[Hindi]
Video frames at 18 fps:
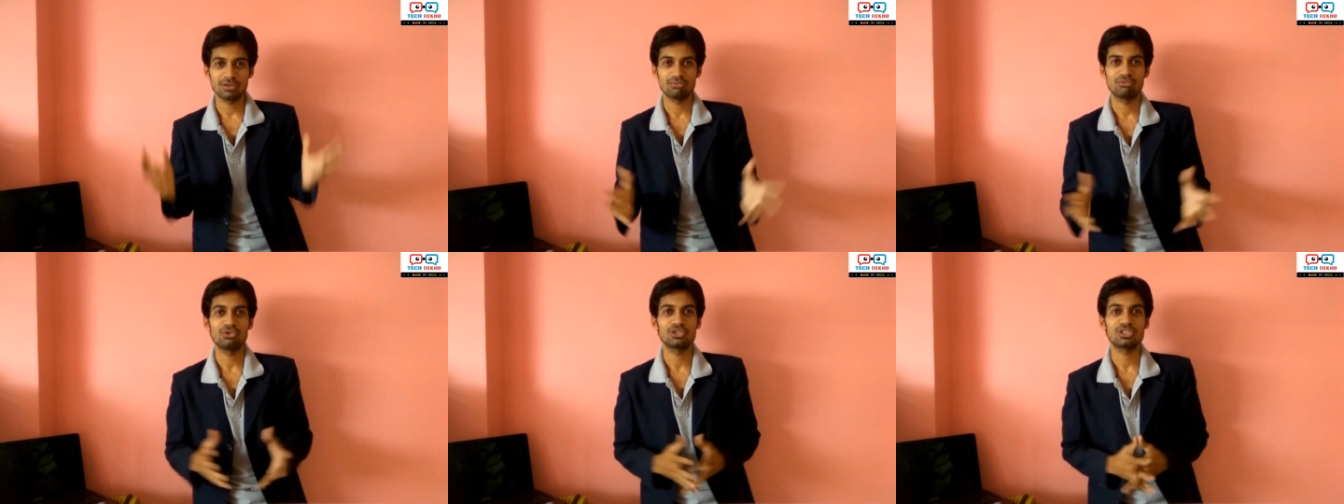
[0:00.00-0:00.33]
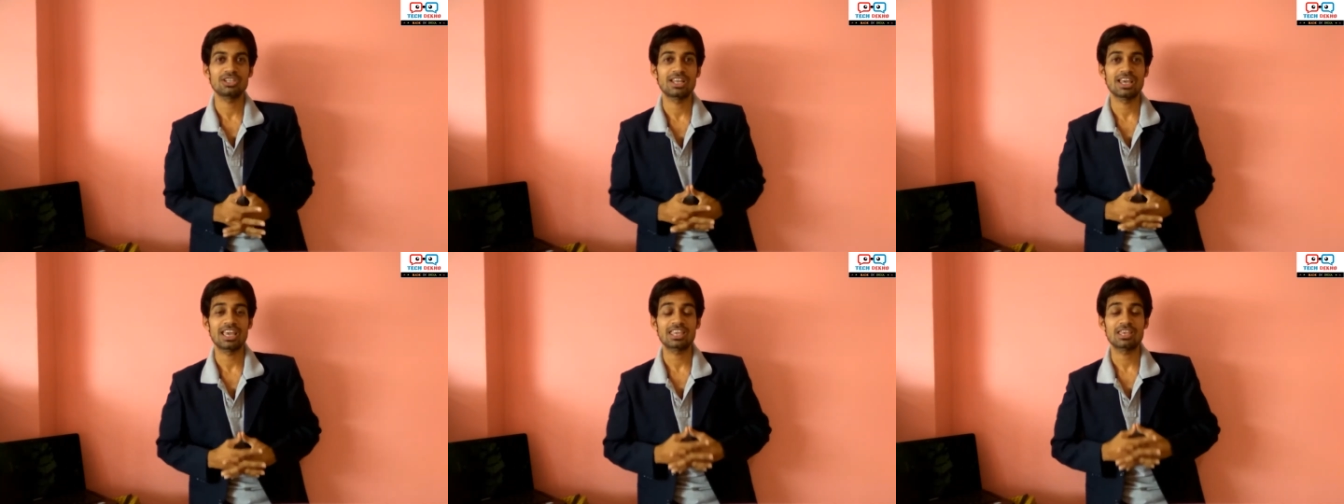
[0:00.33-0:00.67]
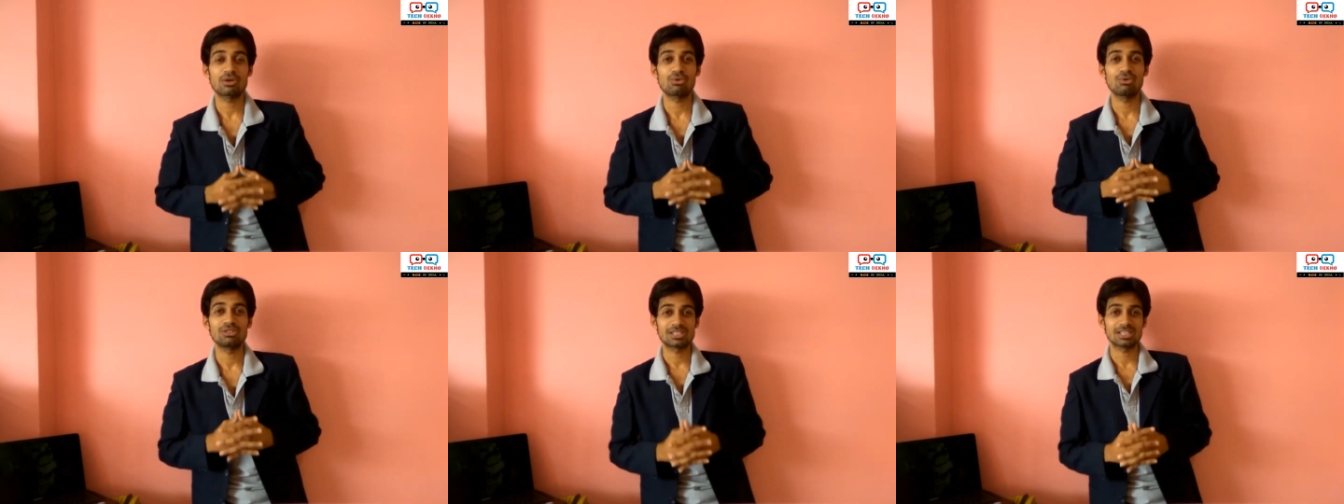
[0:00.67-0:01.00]
कंफ्यूजन है कि
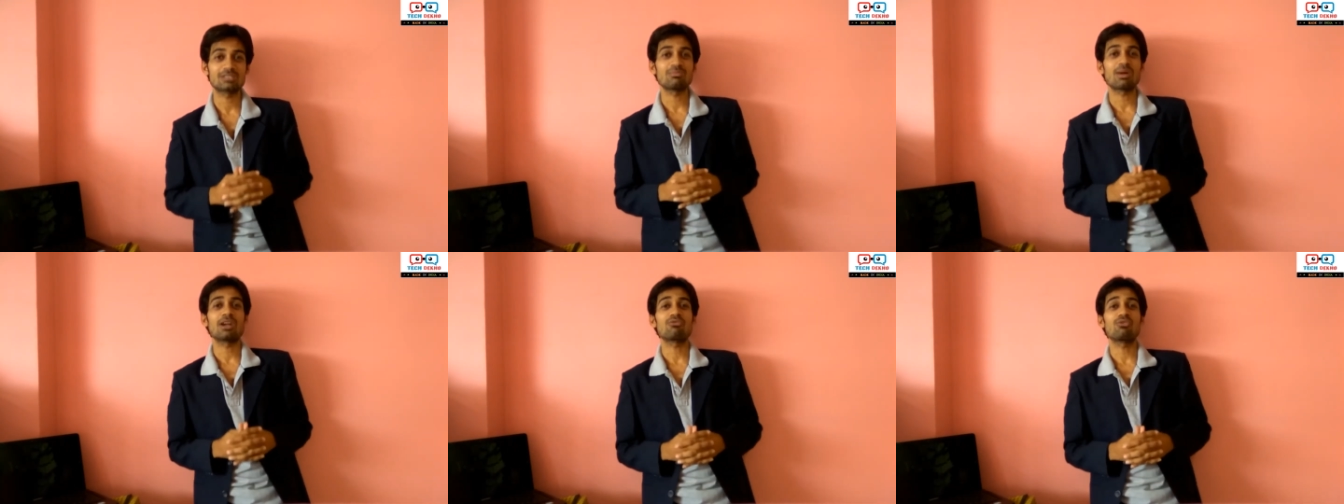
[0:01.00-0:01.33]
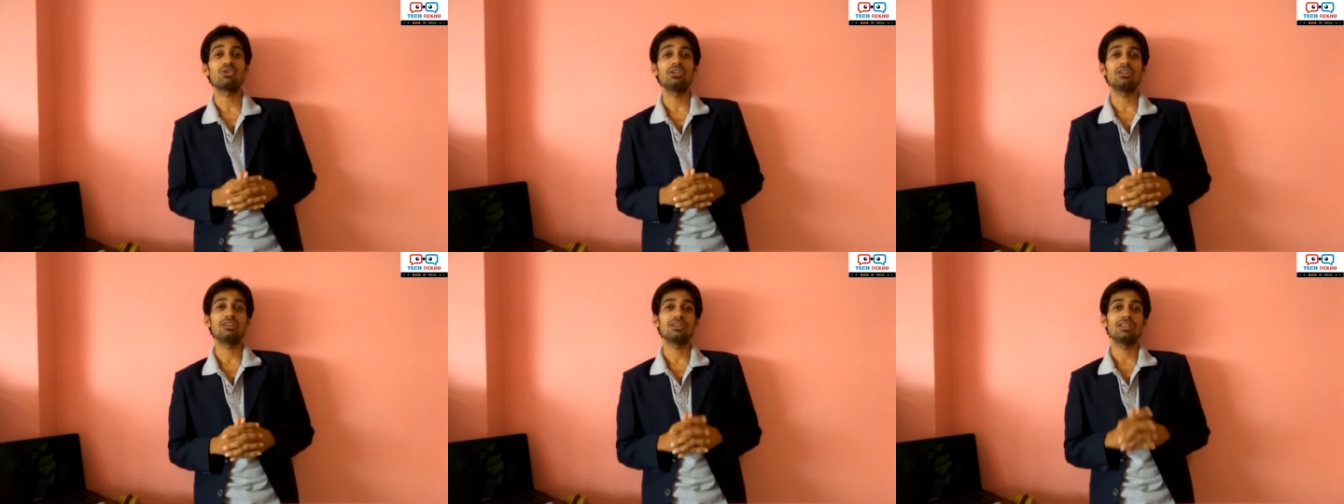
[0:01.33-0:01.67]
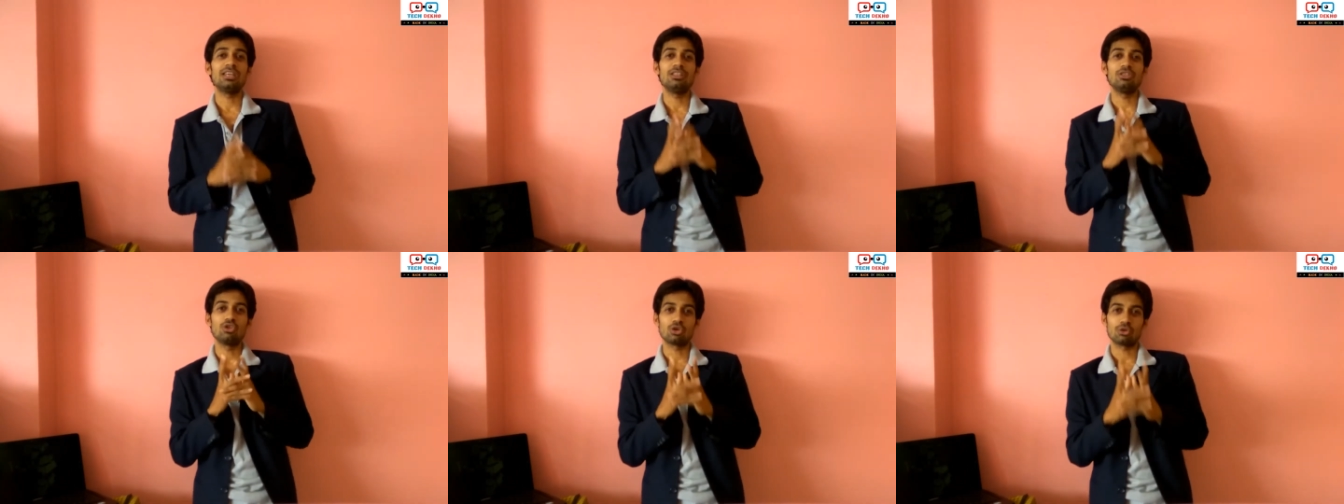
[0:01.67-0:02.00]
कौन सा स्मार्टफोन
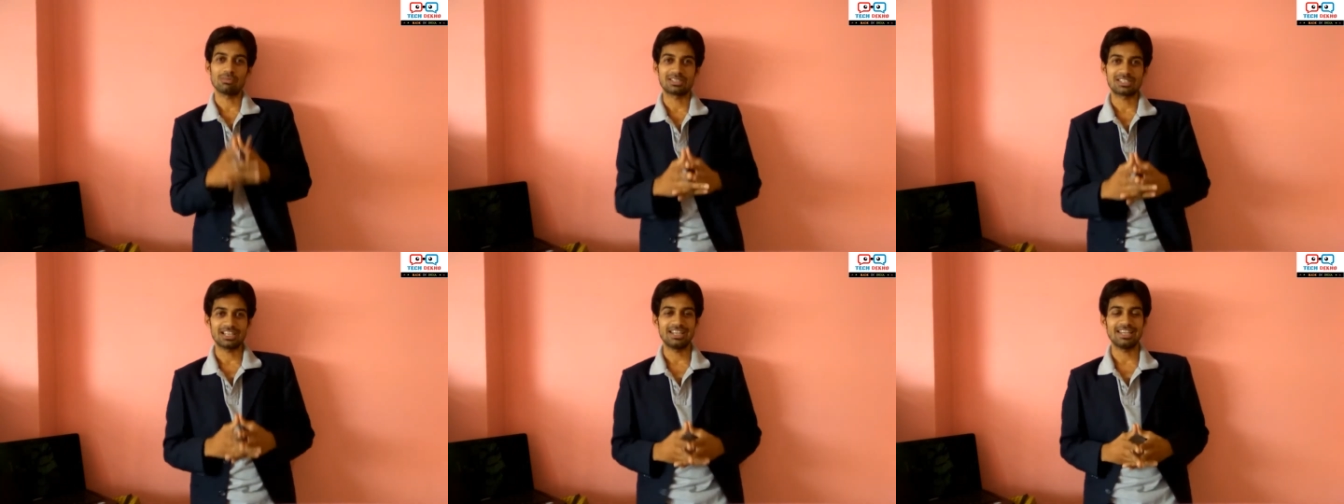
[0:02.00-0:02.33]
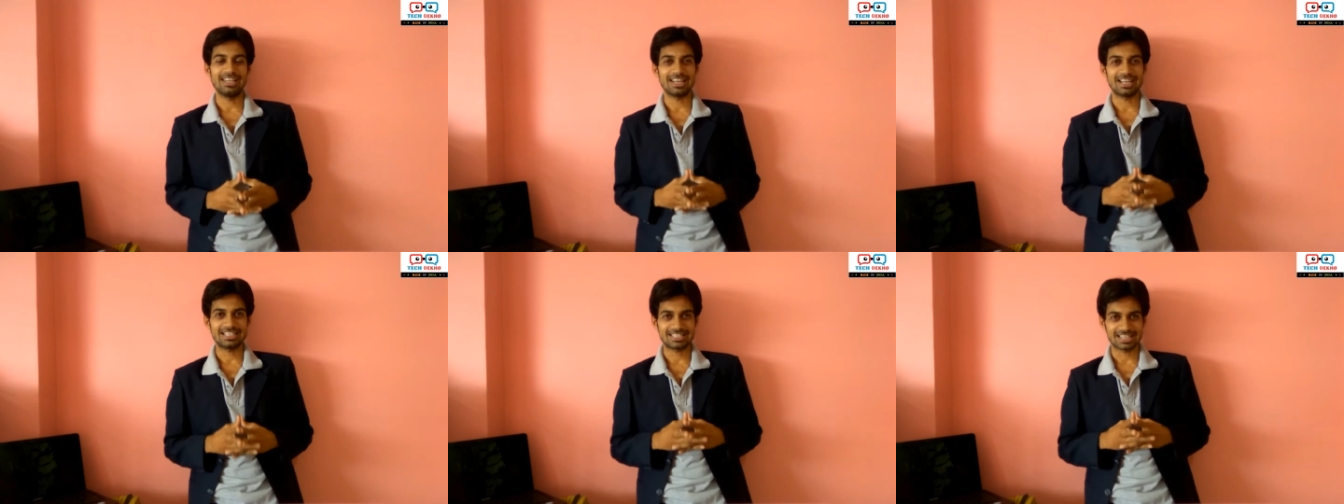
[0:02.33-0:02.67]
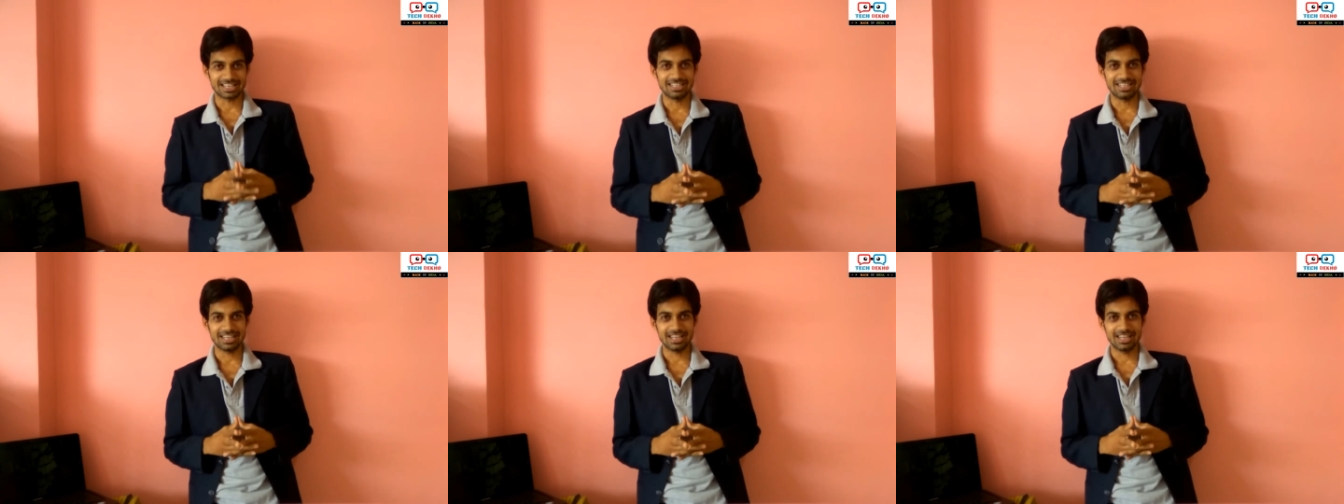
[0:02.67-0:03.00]
इन दोनों में से लेना
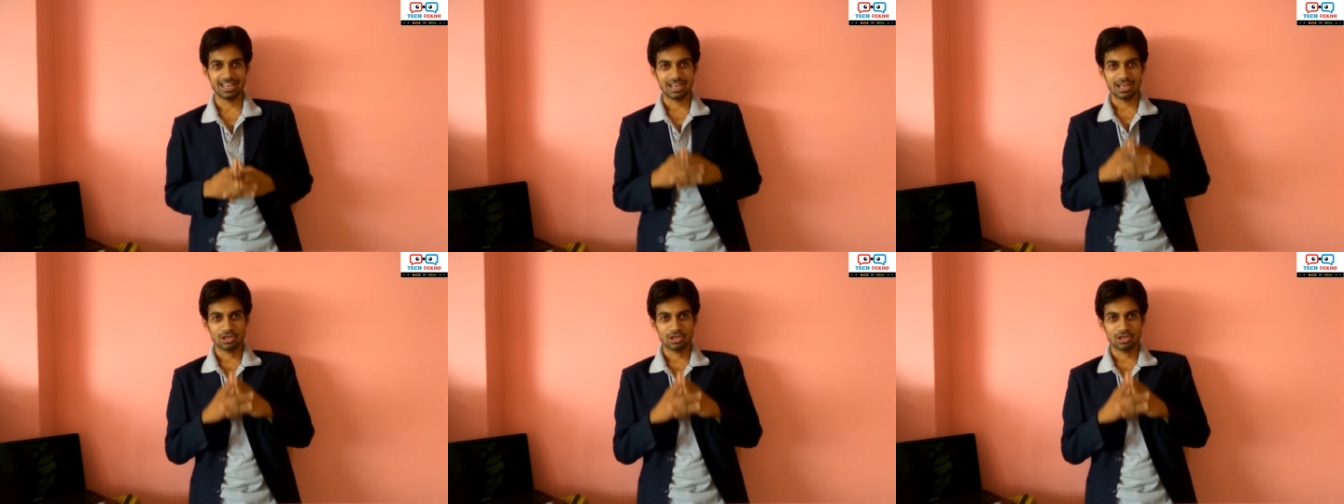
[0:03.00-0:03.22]
चाहिए